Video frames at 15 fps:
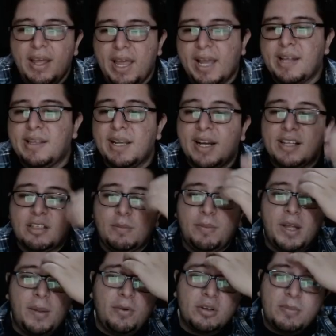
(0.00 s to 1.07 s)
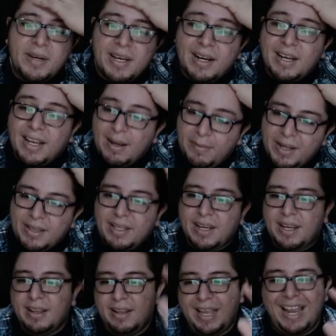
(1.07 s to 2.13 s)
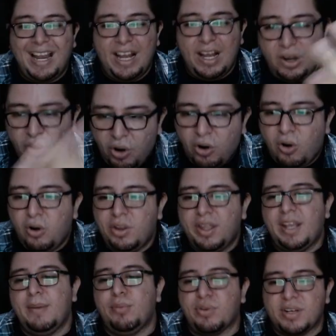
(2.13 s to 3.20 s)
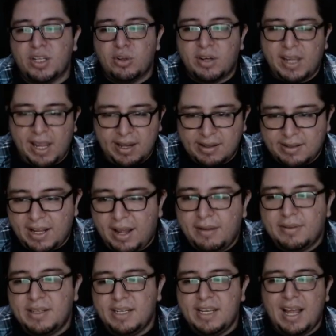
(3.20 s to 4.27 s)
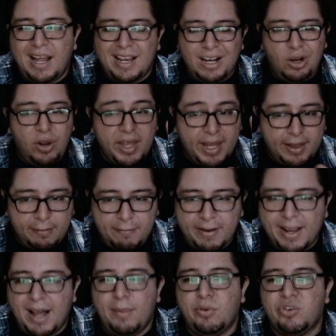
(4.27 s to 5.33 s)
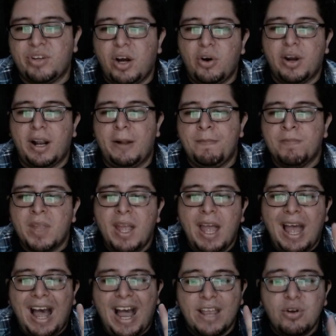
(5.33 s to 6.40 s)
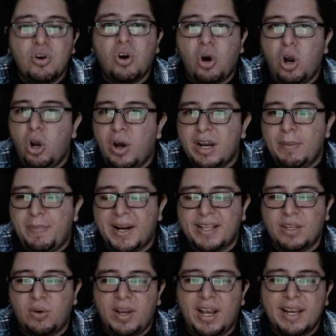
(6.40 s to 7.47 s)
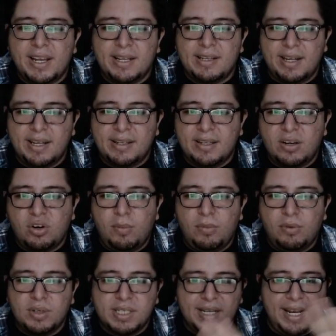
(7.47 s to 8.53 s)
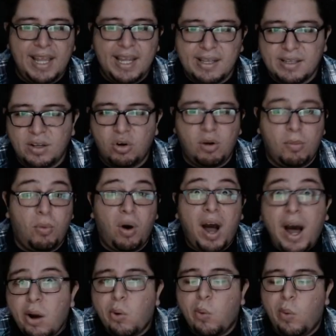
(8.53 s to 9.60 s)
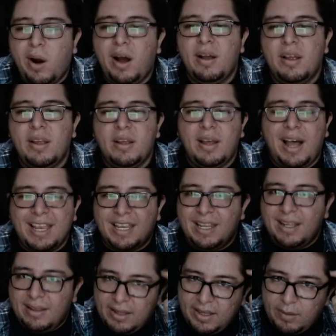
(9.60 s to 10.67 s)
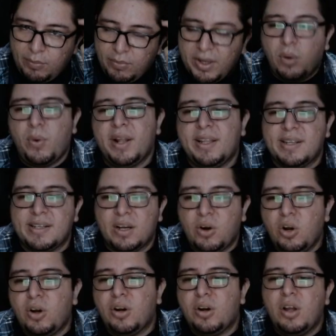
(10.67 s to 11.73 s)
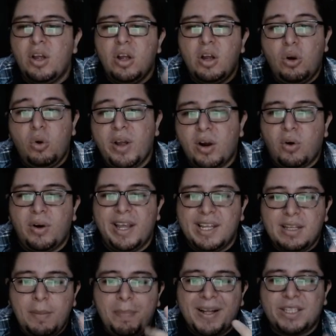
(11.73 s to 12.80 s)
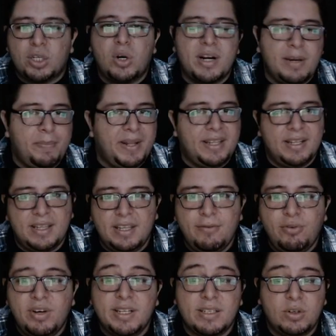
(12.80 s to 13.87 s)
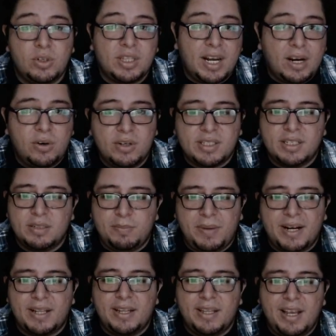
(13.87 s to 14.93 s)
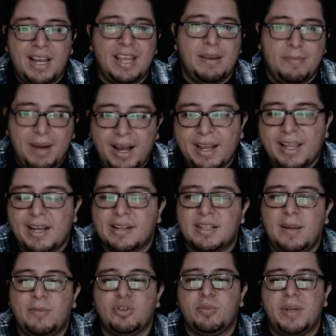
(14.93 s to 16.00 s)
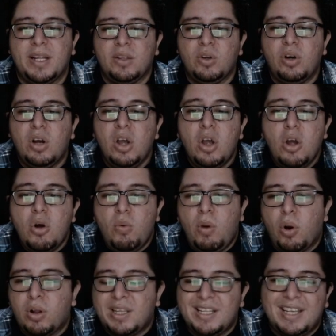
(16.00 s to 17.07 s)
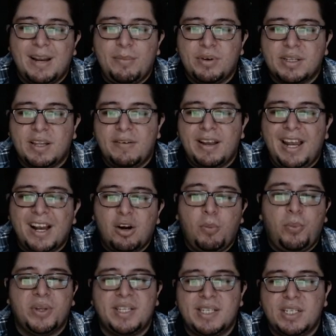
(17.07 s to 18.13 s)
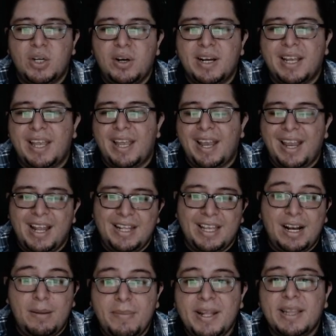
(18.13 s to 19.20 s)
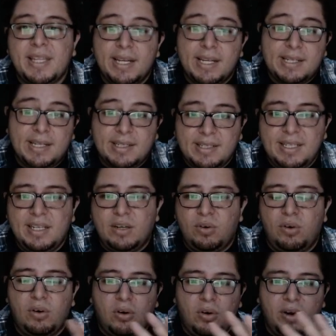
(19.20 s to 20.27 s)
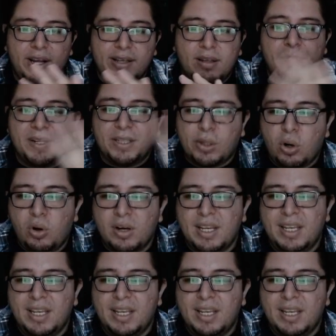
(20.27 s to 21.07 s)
En este caso podemos ver claramente el logo del burrito que ahí está, si ya lo identificamos. Ahora, hay un color en particular que es este como celeste o como agua, hay que tener muy en cuenta ese color. Luego, ese patrón repetitivo es otra cosa, es parte de la imagen que estamos viendo. Luego tendríamos que ver la composición, que generalmente es así, con, este patrón